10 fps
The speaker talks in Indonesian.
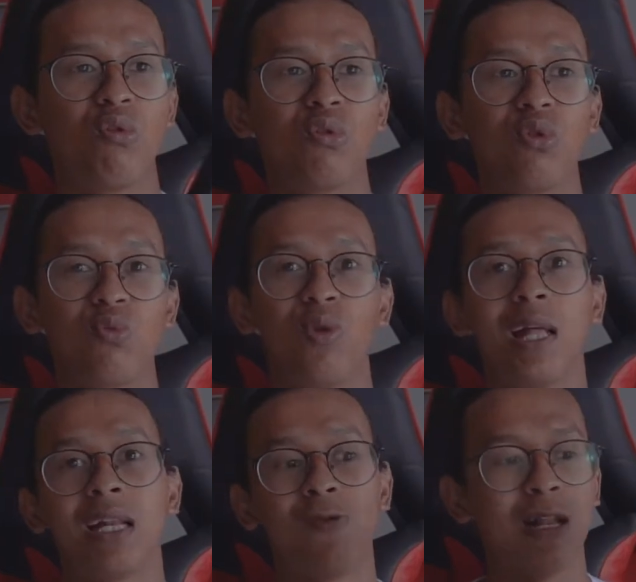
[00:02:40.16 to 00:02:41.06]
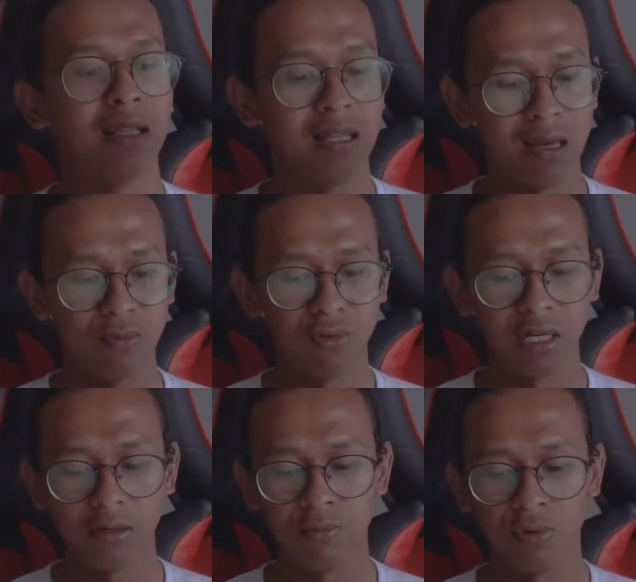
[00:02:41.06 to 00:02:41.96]
Untuk wheel quality-nya
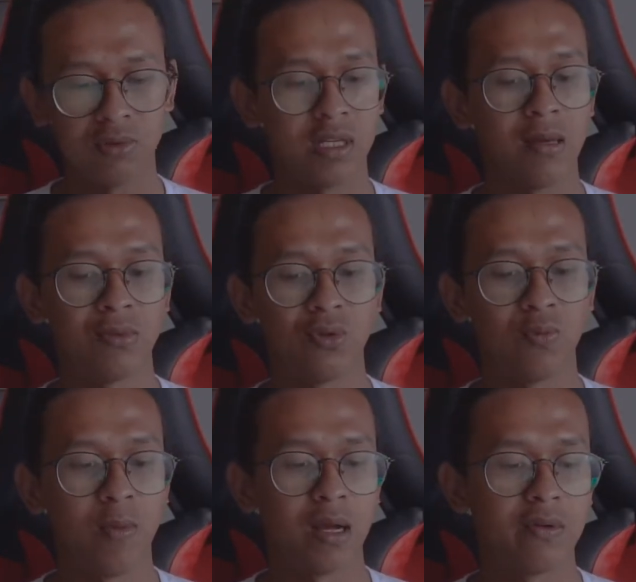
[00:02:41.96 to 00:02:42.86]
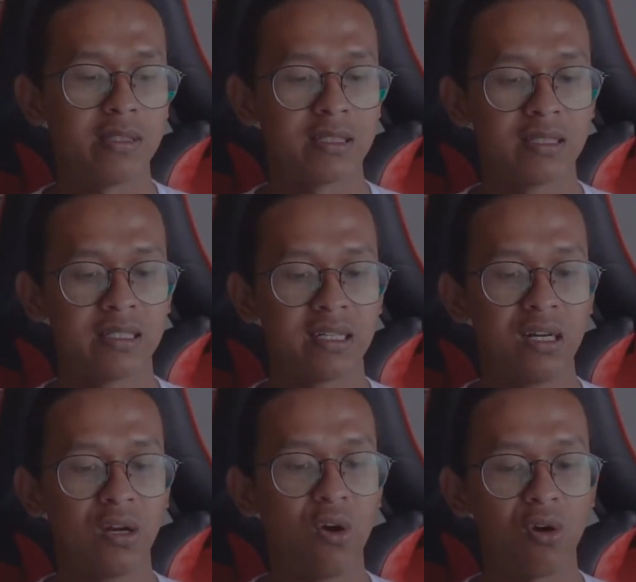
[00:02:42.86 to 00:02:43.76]
mungkin menurut saya cukup bagus,
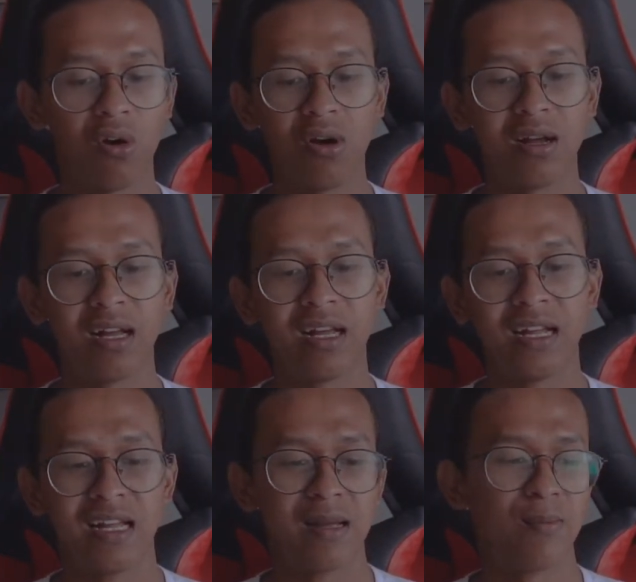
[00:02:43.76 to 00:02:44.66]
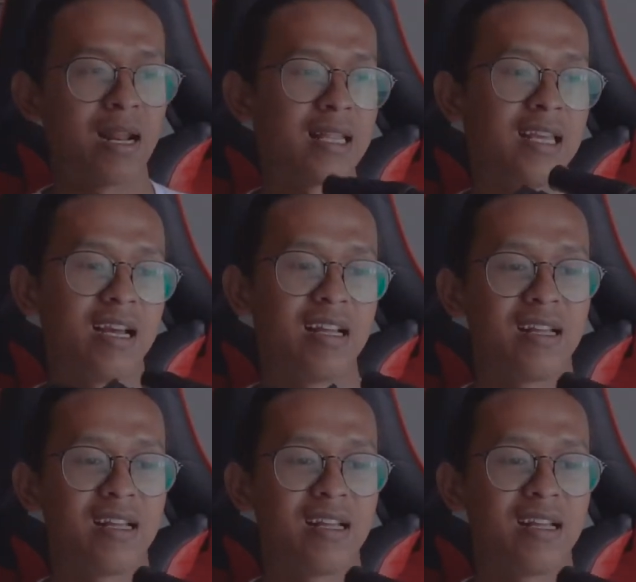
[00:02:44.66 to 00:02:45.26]
kokoh, berat ya.